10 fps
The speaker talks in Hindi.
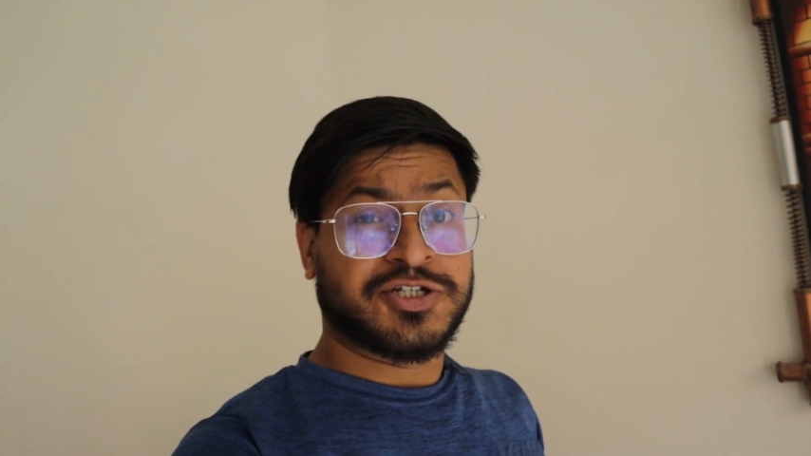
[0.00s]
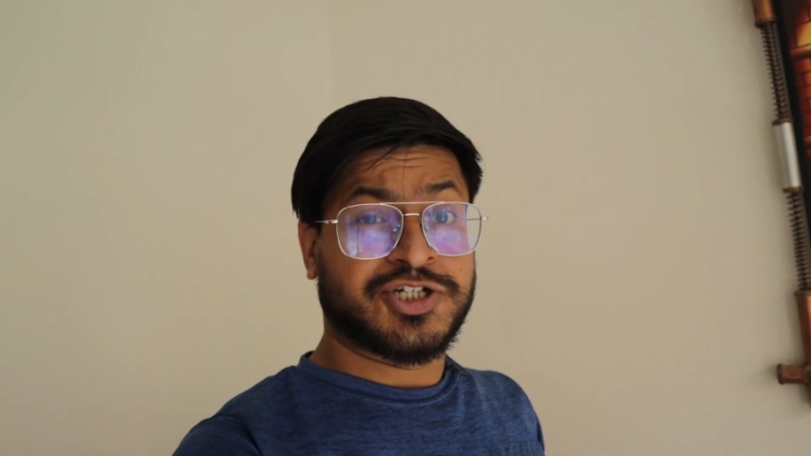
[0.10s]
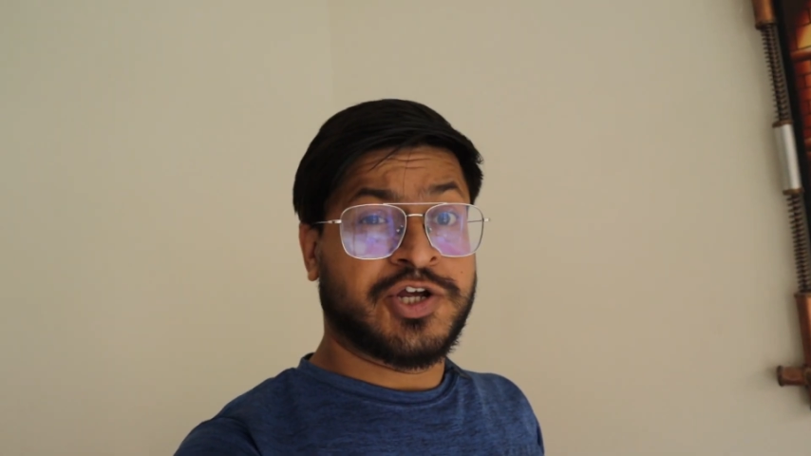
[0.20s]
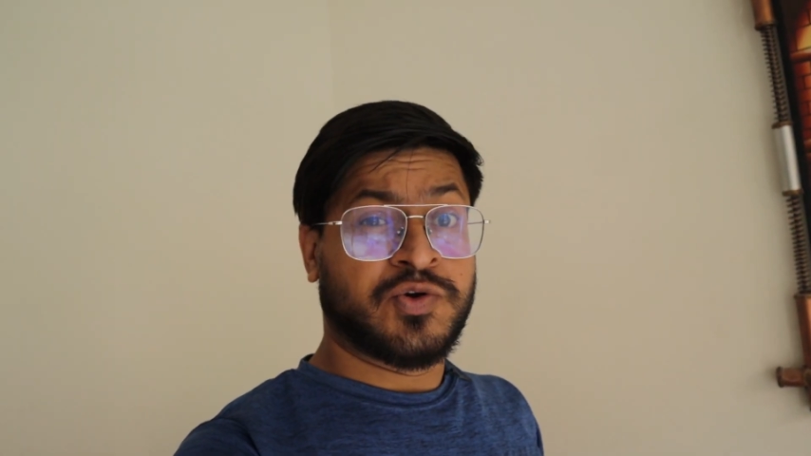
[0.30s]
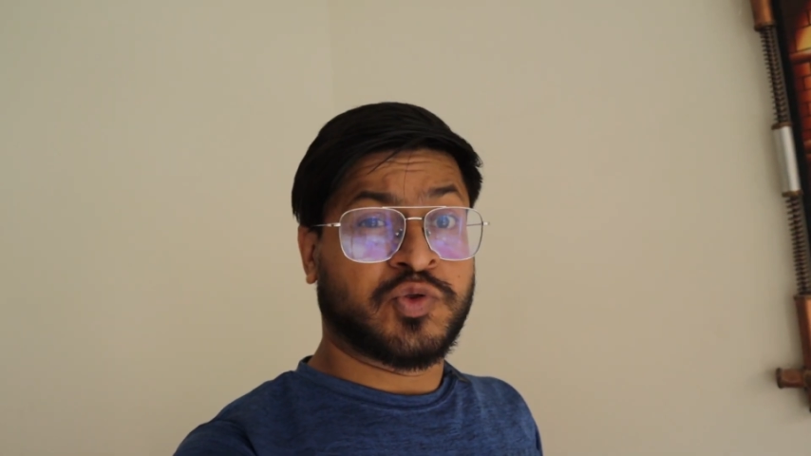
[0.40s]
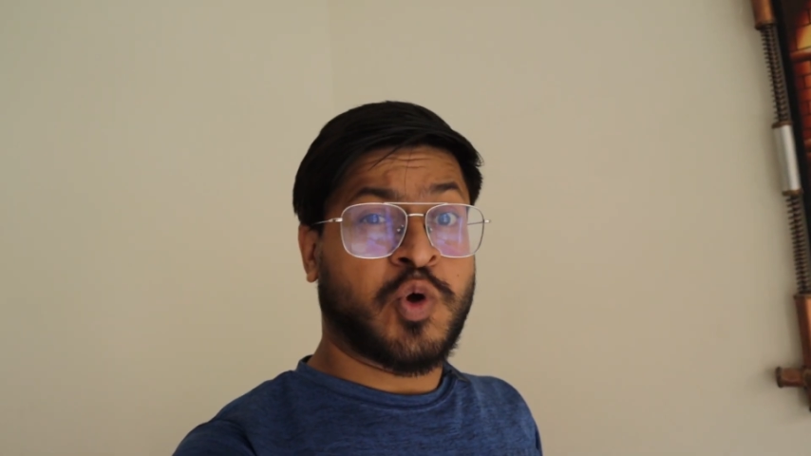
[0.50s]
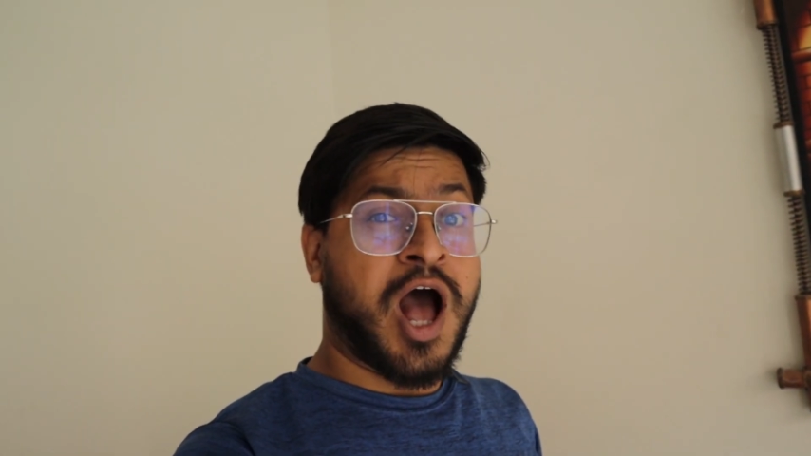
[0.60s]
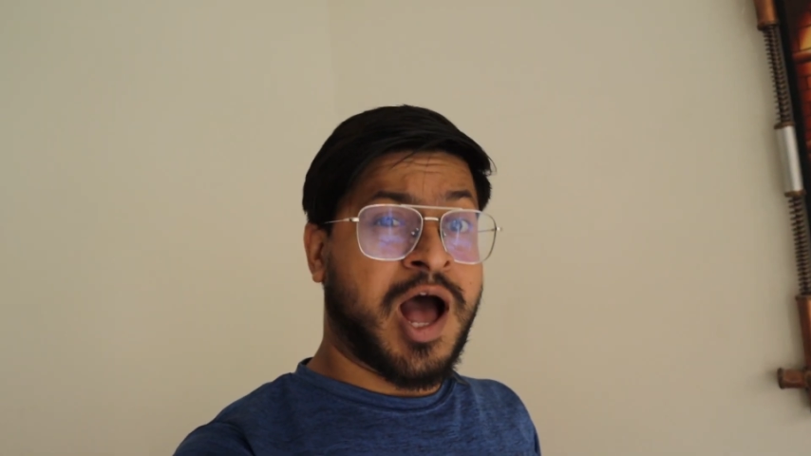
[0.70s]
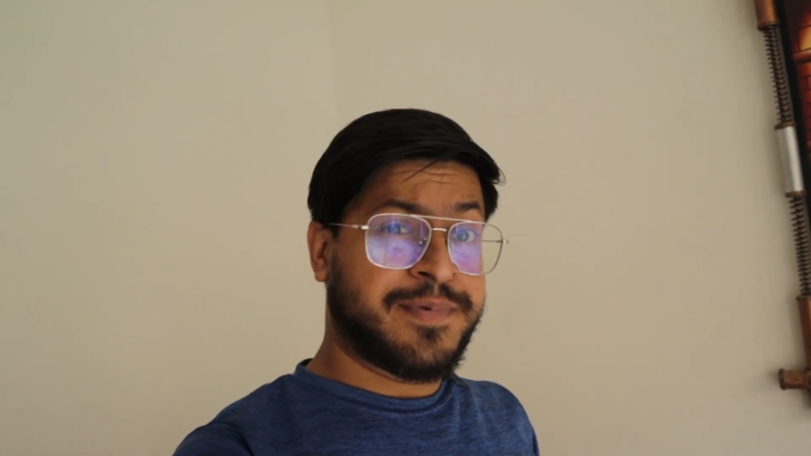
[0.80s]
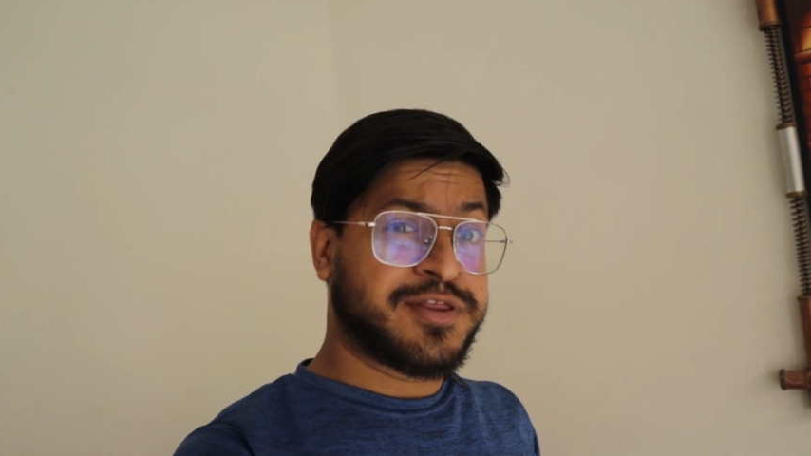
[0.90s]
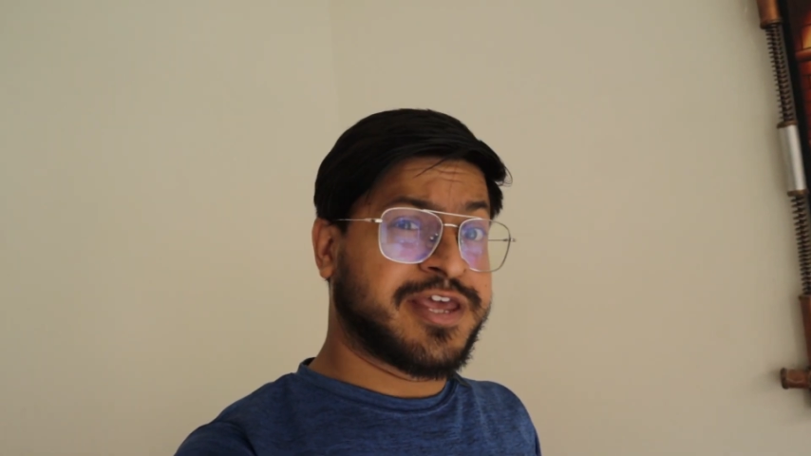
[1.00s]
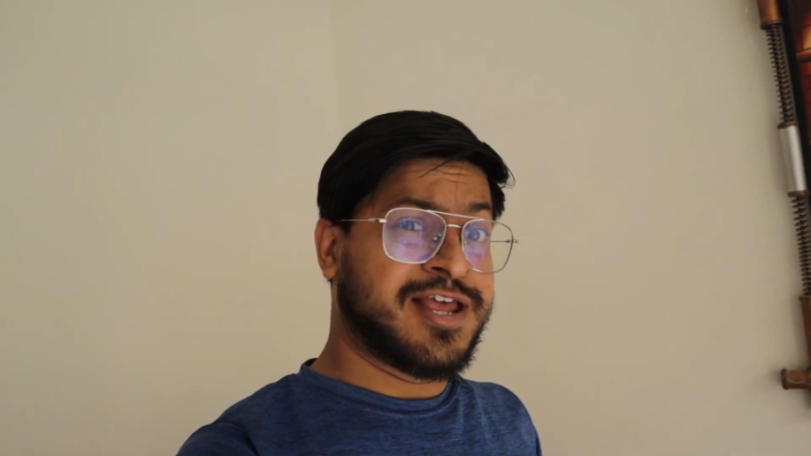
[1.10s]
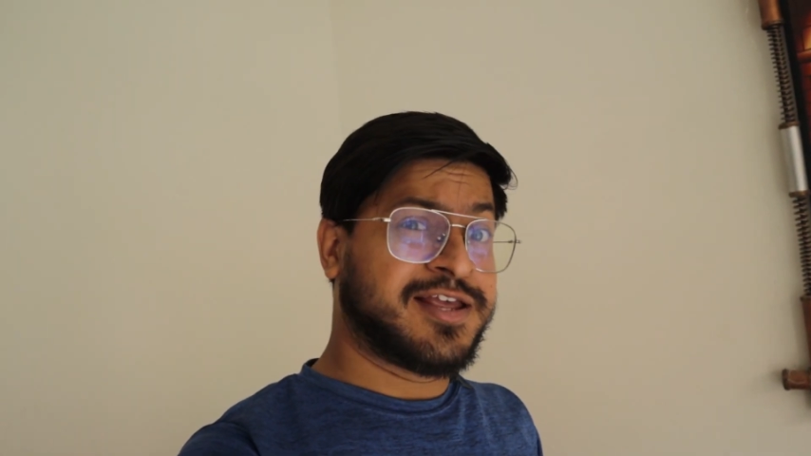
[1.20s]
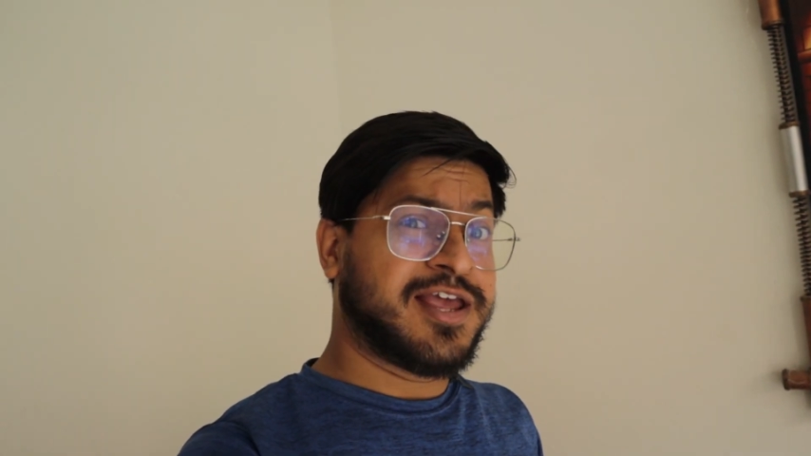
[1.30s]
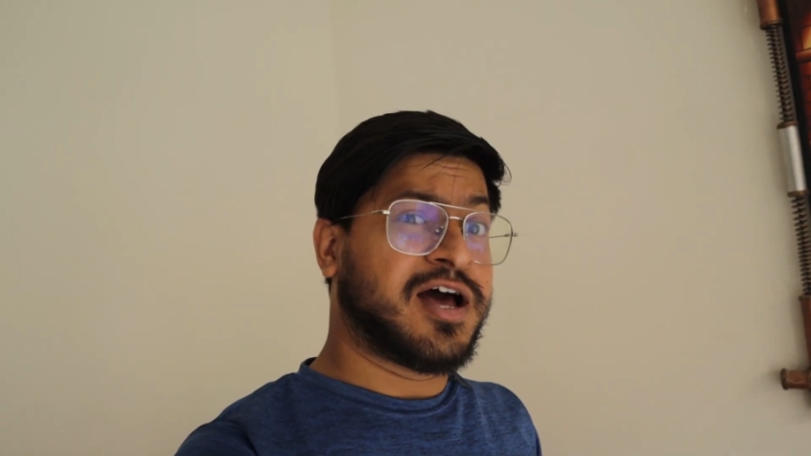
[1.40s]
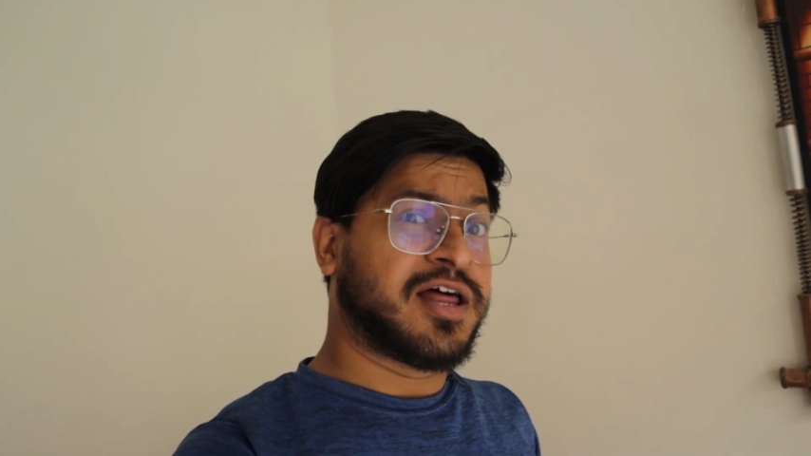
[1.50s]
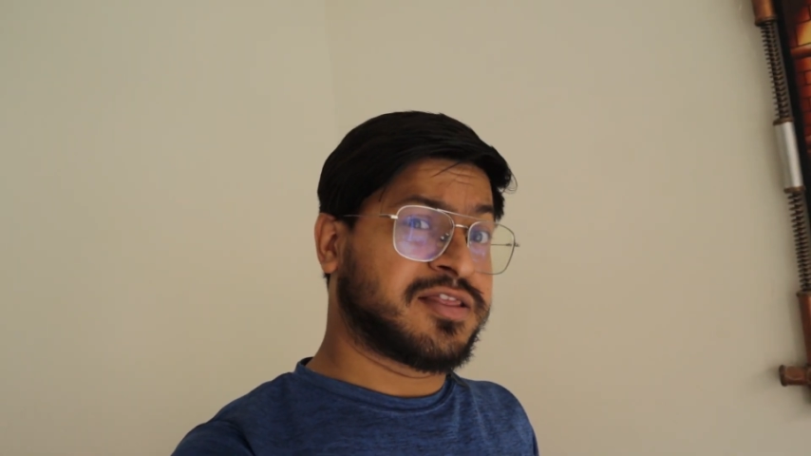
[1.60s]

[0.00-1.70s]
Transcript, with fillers: अच्छे हो तो आप इस खेल के